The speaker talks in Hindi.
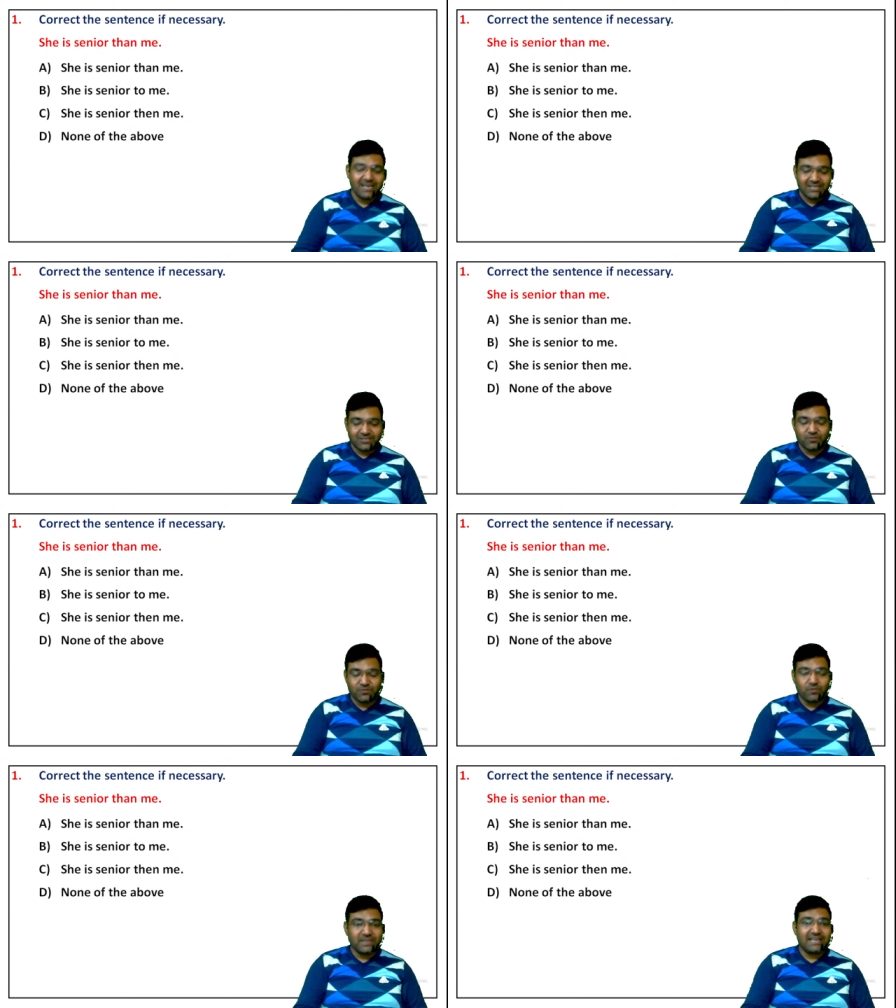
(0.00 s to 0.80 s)
सबको
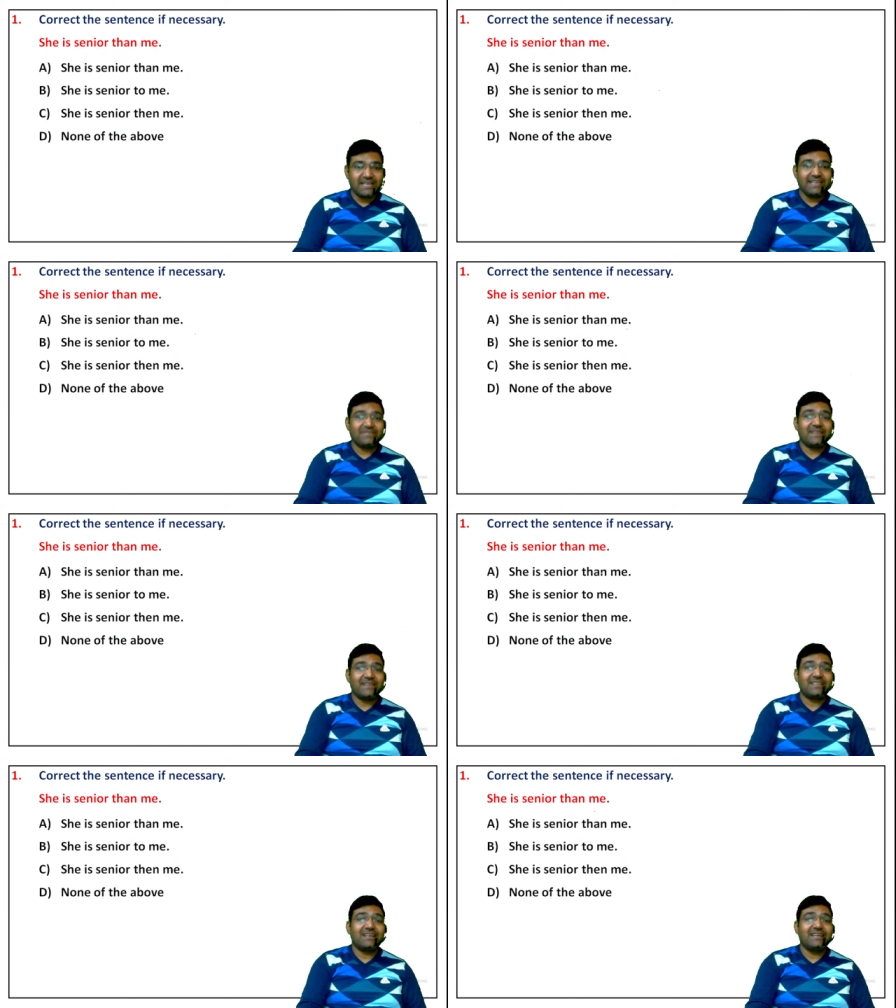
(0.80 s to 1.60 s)
पता है इस
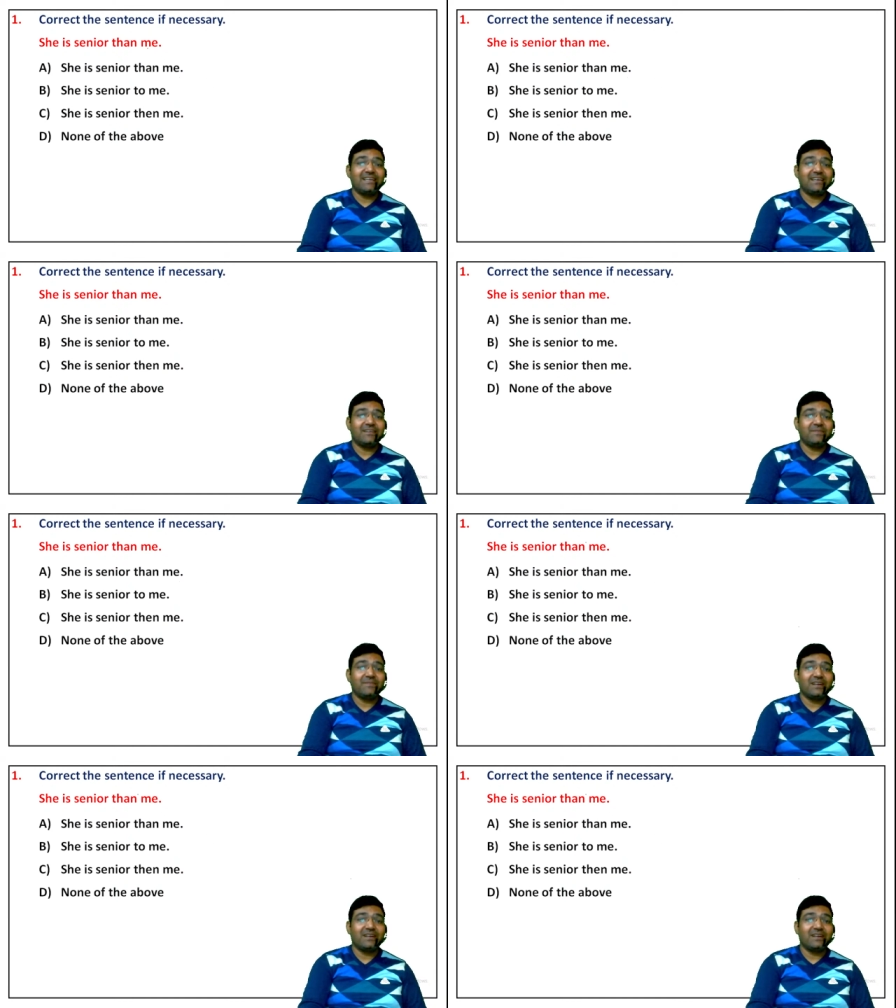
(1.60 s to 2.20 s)
बात का कि हम